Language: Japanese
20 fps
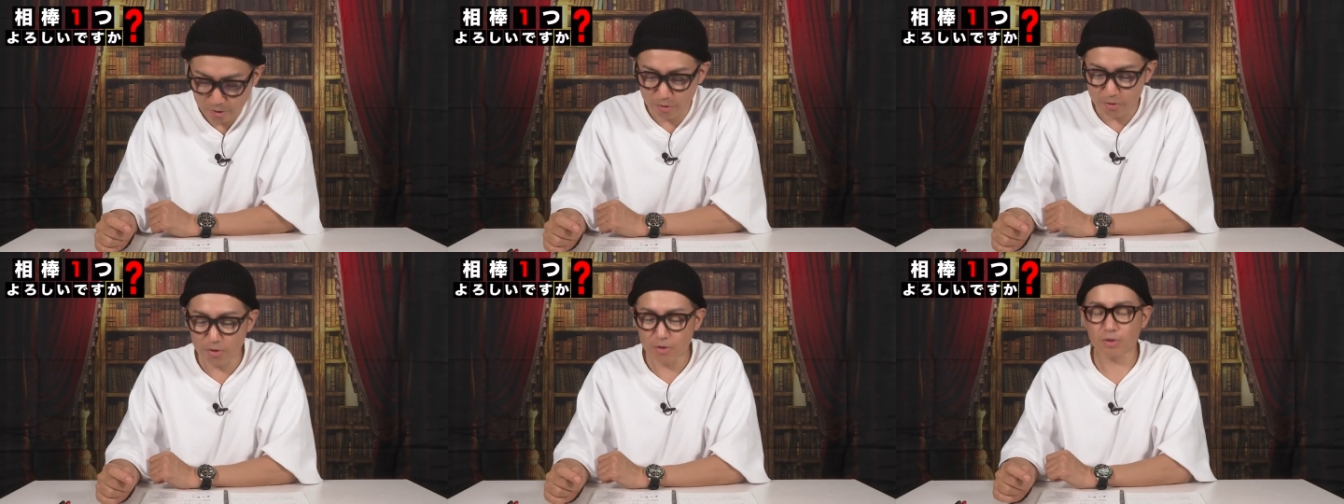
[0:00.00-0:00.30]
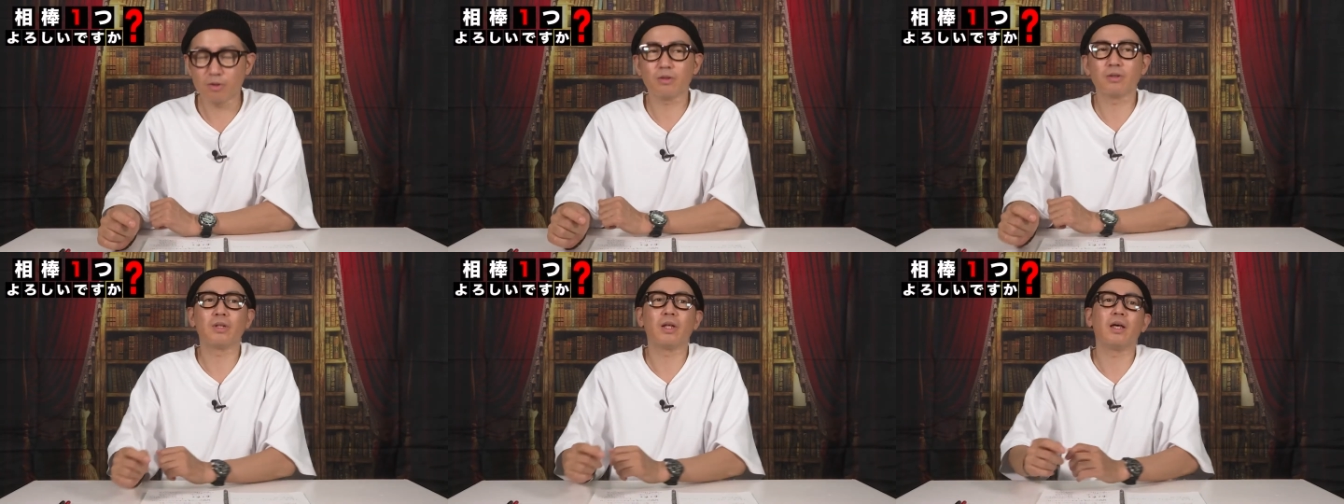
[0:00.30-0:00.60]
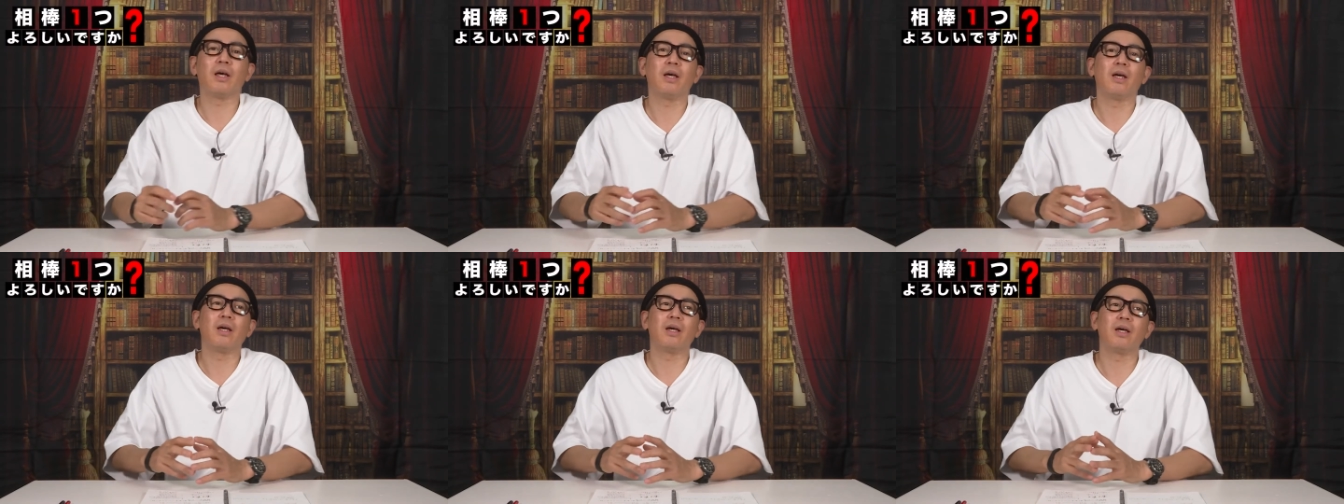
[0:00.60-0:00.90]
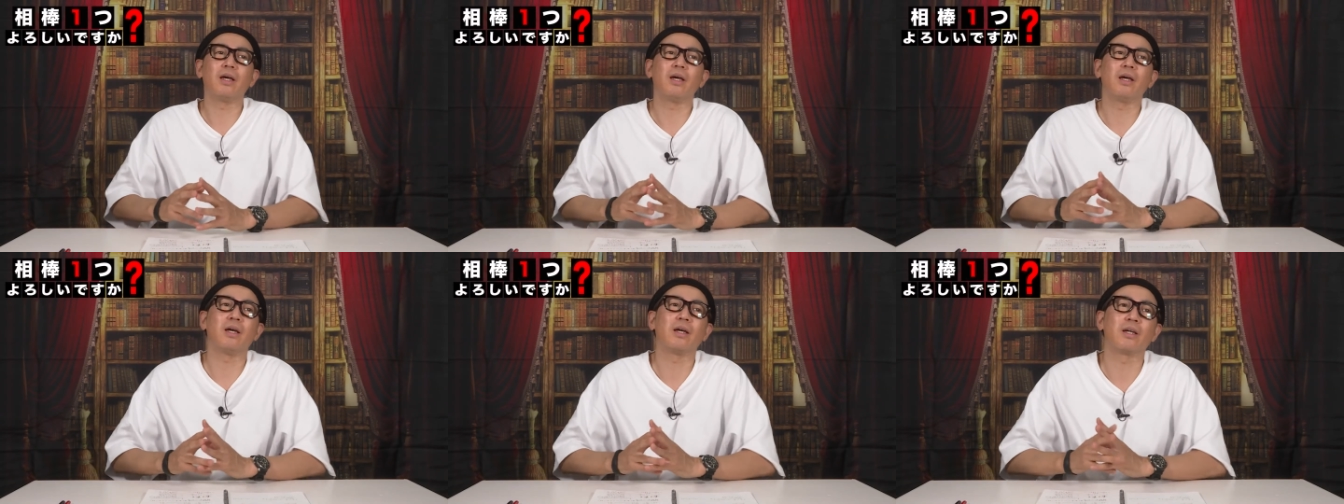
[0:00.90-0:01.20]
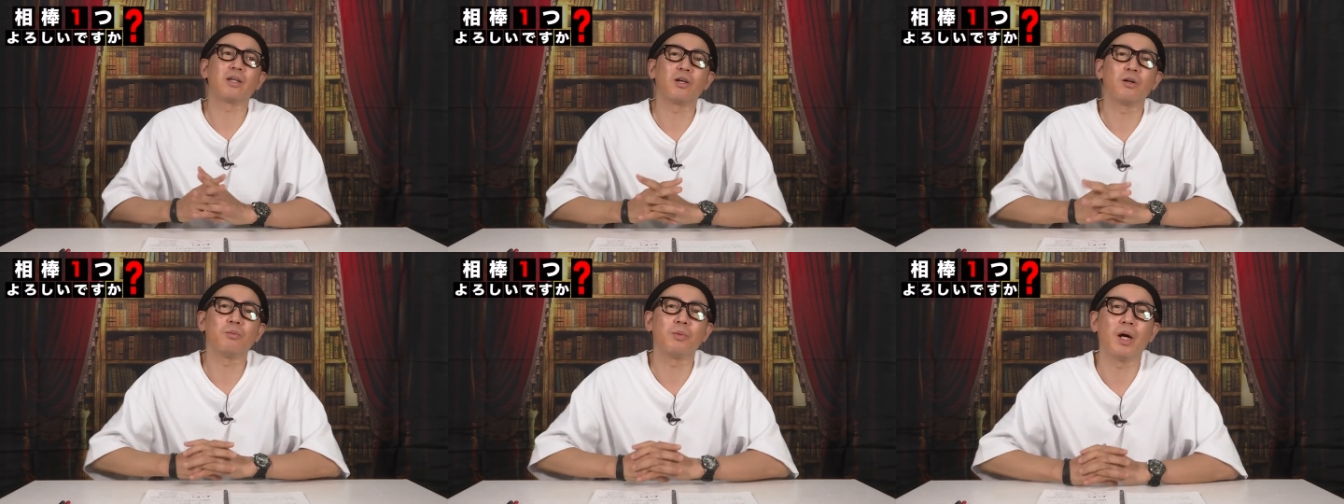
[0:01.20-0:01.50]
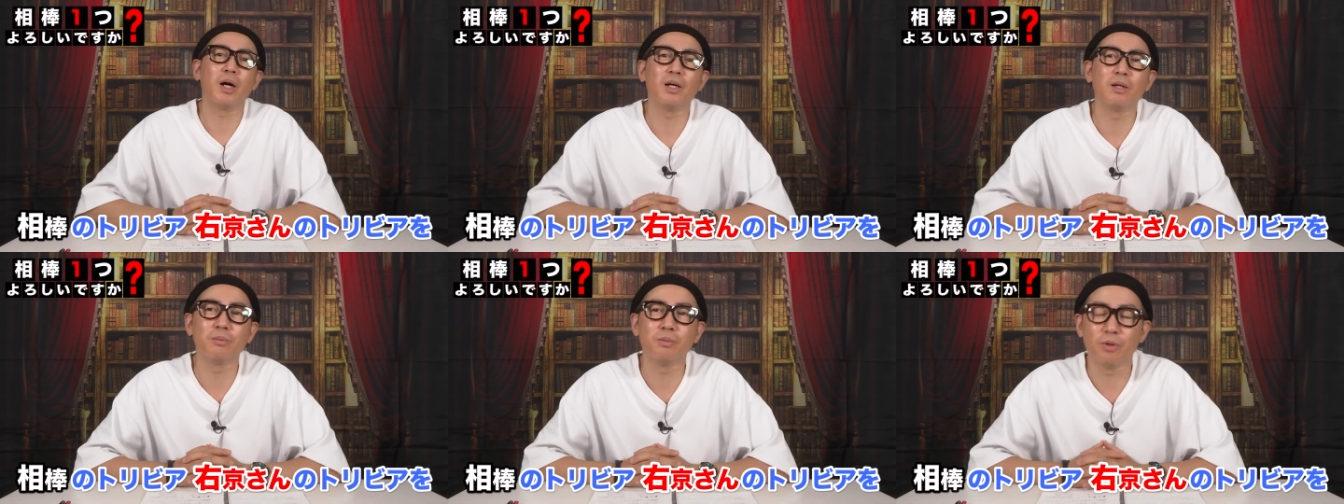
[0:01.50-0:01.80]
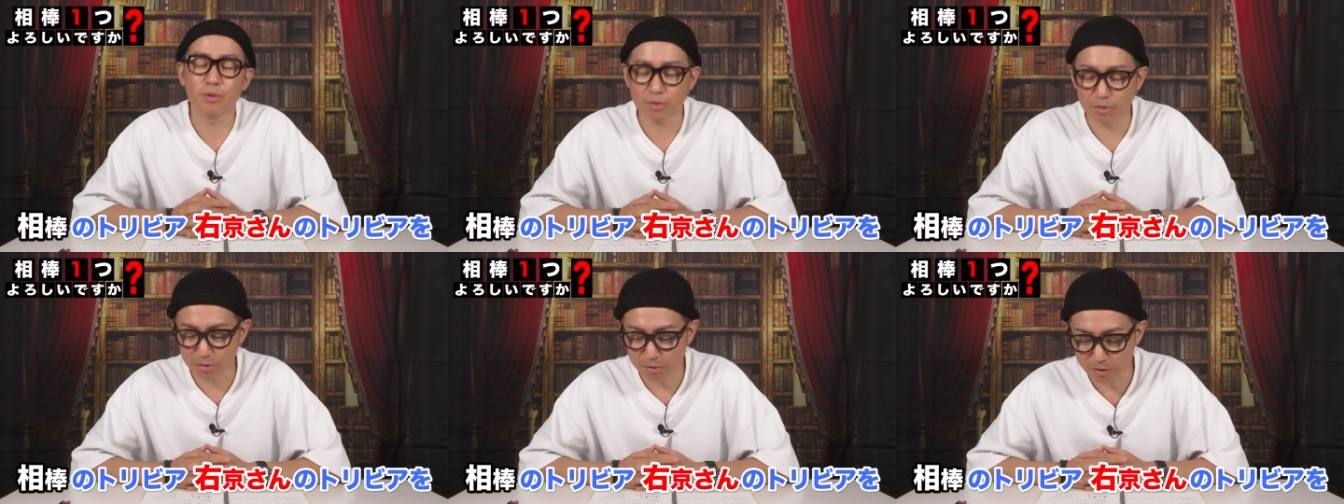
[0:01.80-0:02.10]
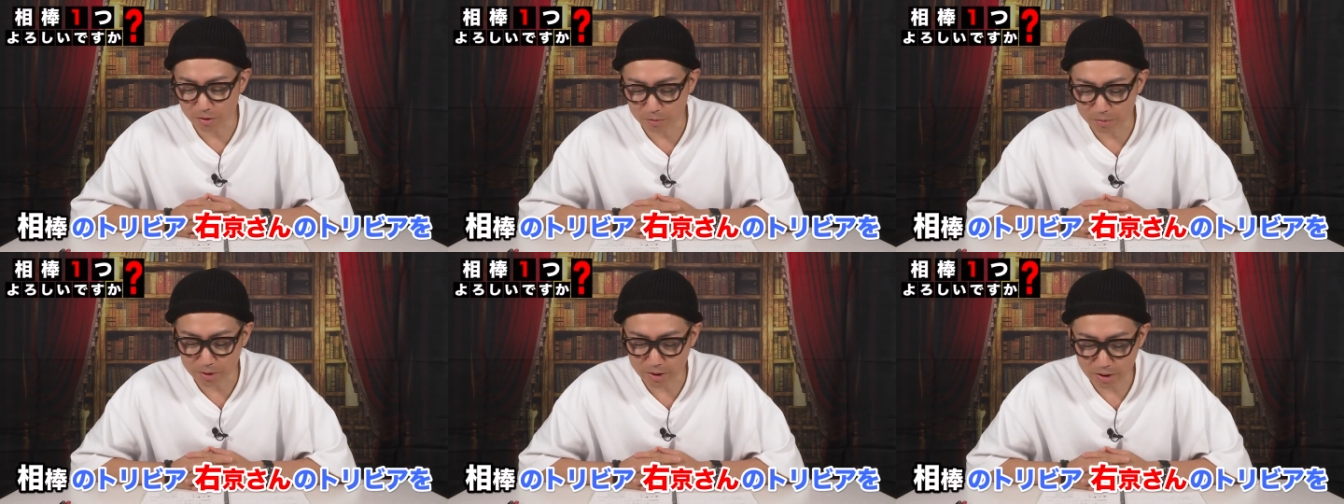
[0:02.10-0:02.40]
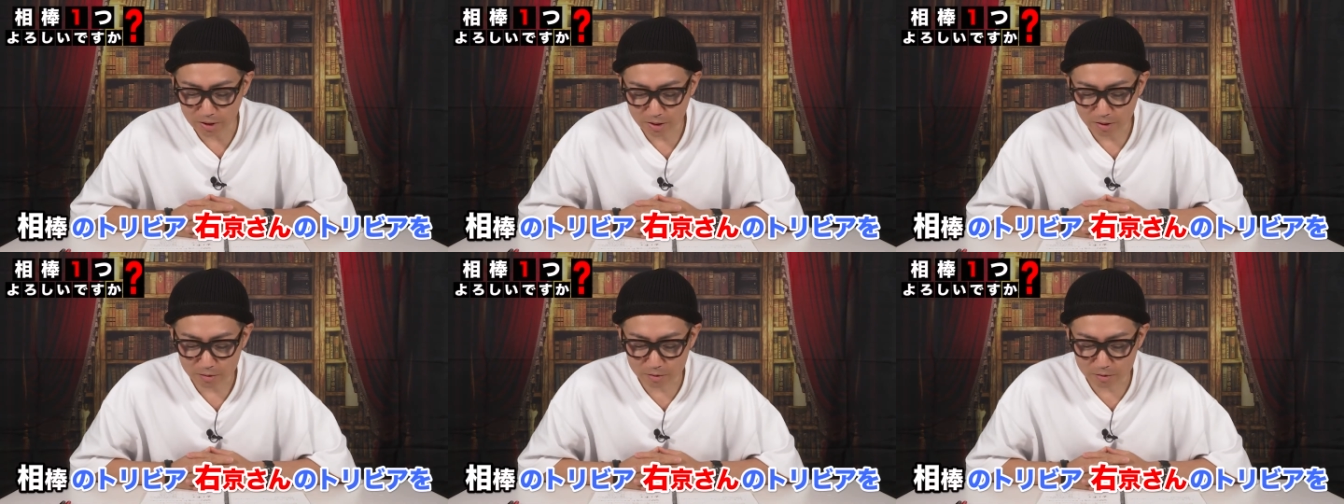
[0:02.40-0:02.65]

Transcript: ということで、えー、今日も相棒のトリビア、